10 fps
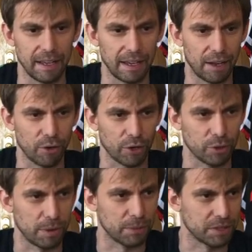a lo que nos
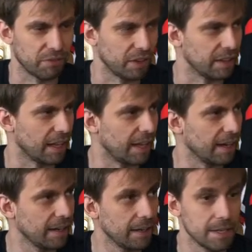vamos a
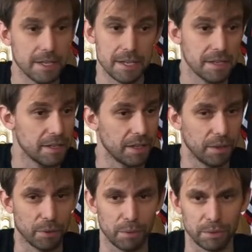enfrentar y
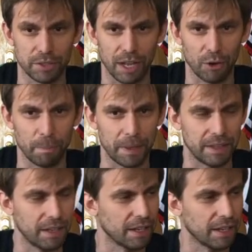bueno, pues a competir,